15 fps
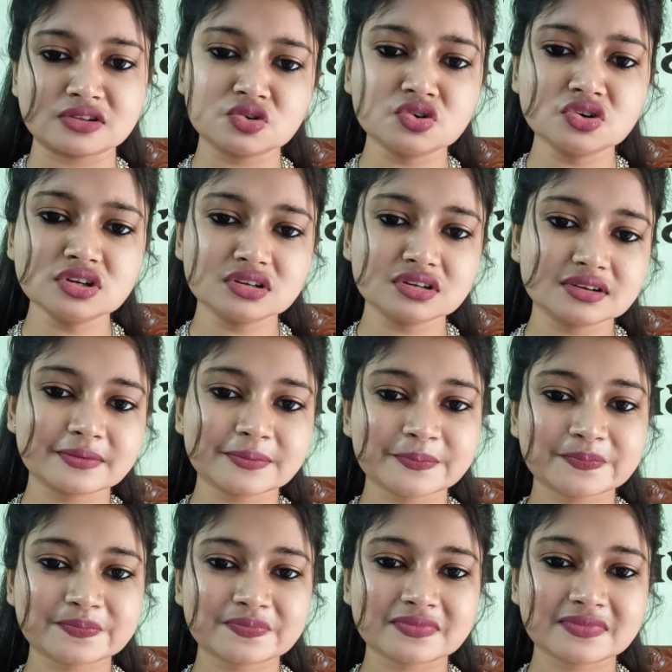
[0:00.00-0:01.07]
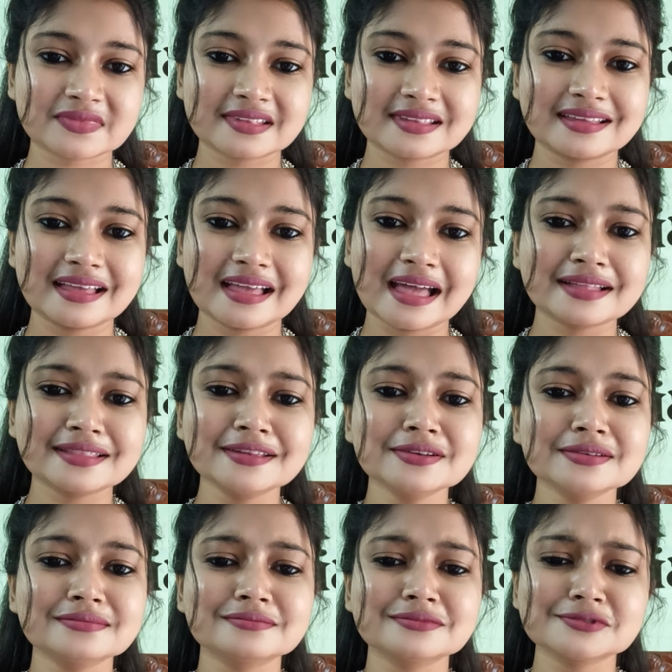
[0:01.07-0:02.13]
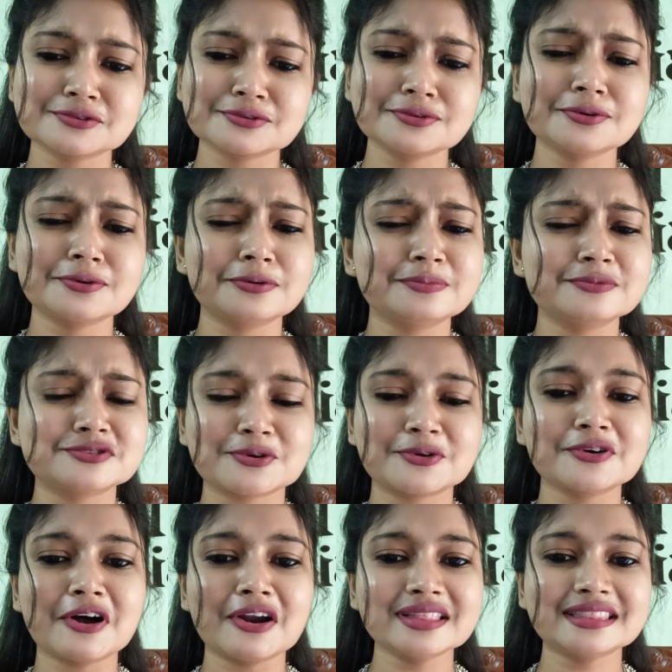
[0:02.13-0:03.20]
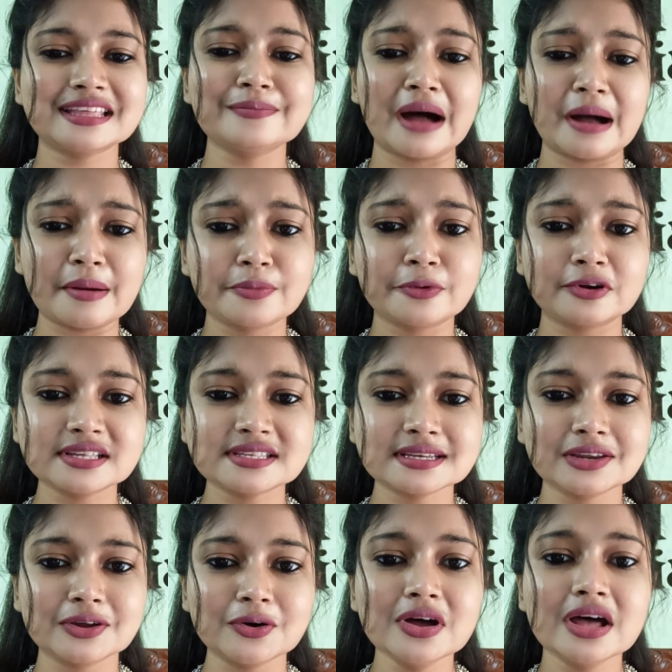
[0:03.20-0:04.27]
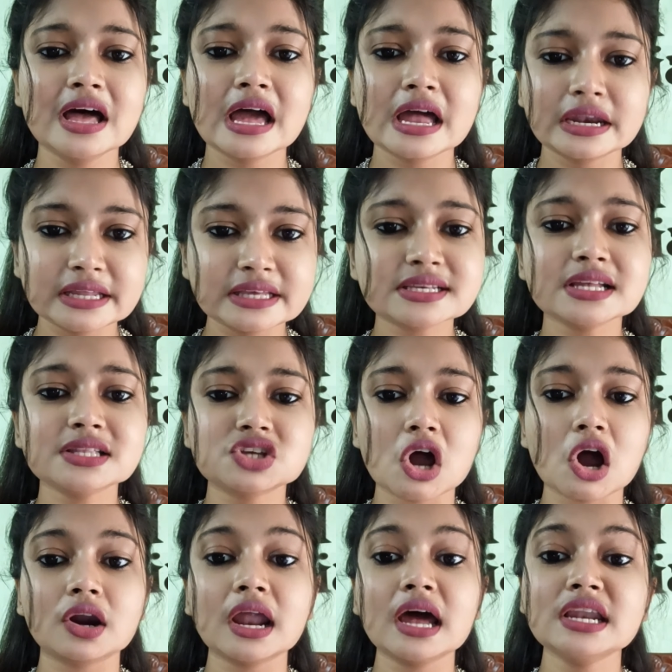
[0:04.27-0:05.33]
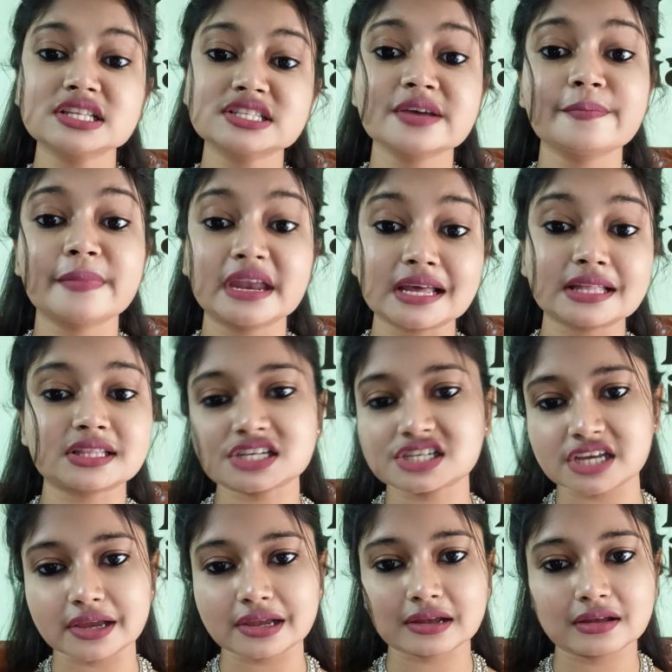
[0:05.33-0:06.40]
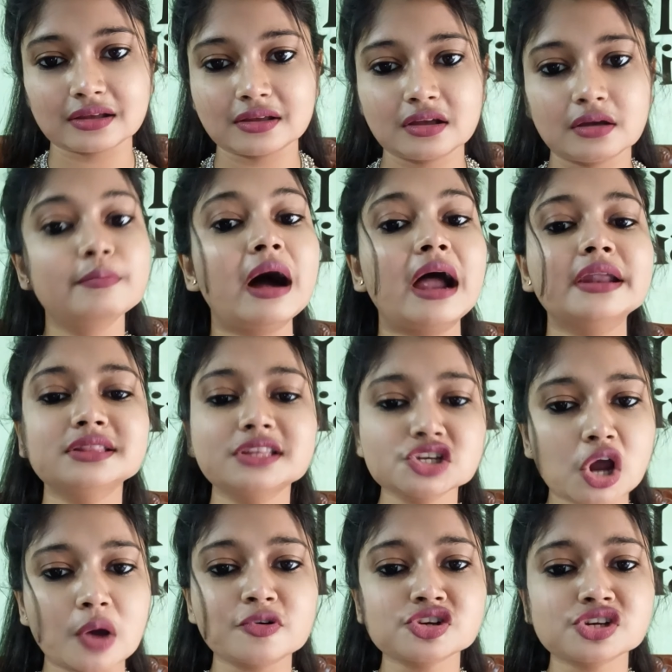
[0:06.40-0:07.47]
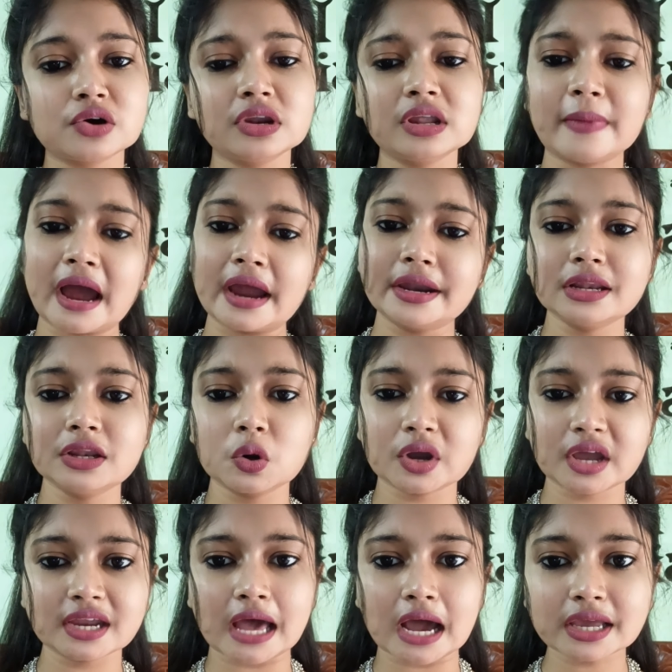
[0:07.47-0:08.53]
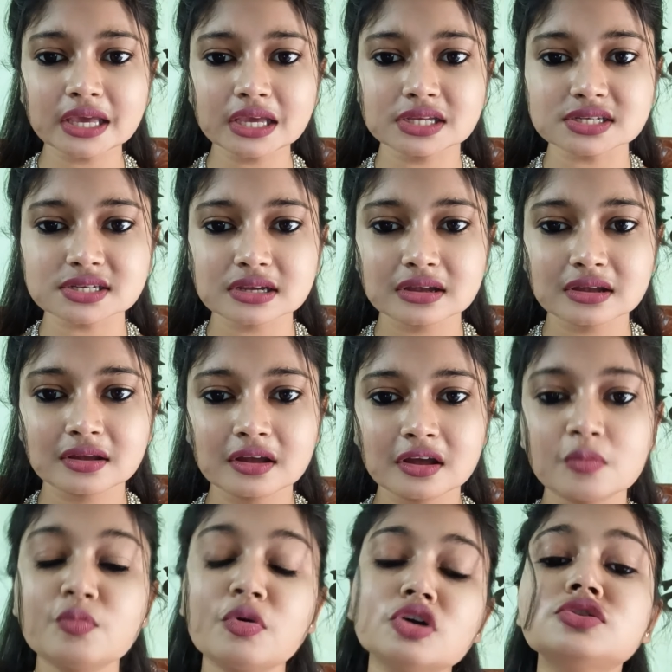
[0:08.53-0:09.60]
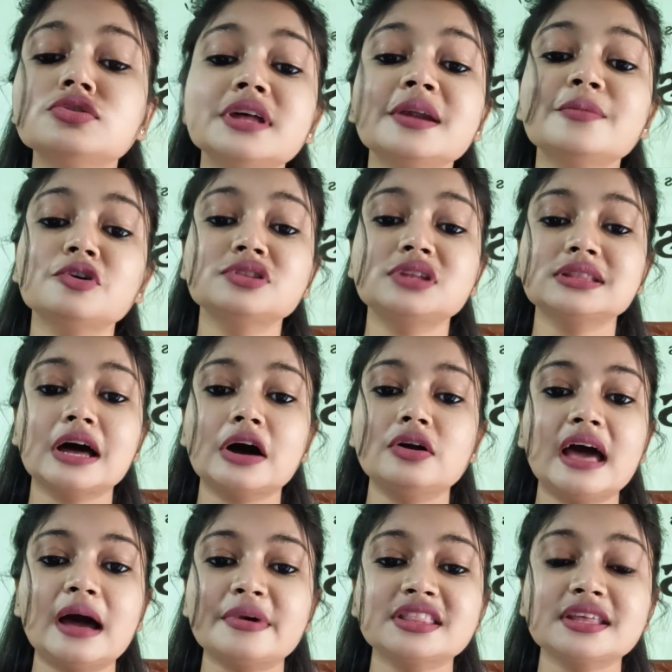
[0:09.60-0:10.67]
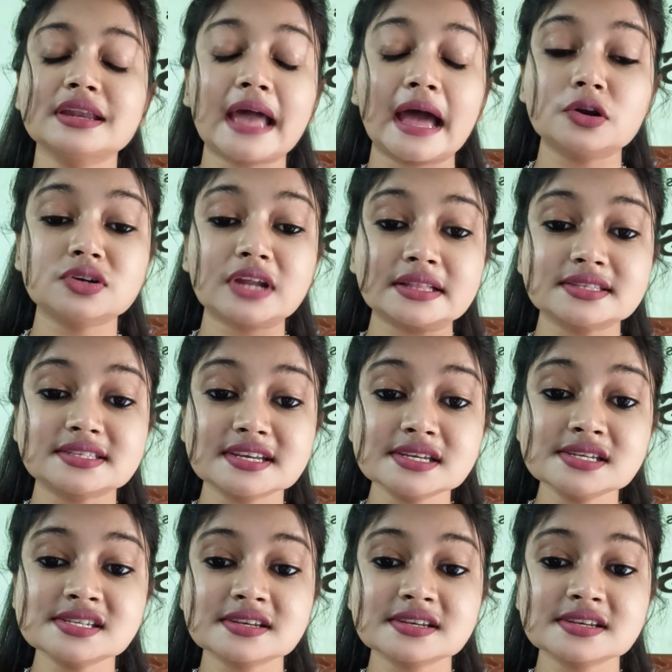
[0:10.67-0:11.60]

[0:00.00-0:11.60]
ধুর একদিন শুধু খুব জোর করাতে বাবা বলেছিল নিজের ঝগড়া নিজে মেটাতে শেখ বাড়িতে সমস্যা হলে বাইরের লোককে ডাকিস বন্ধুদের মধ্যে তাহলে আমাদের কেন টানছিস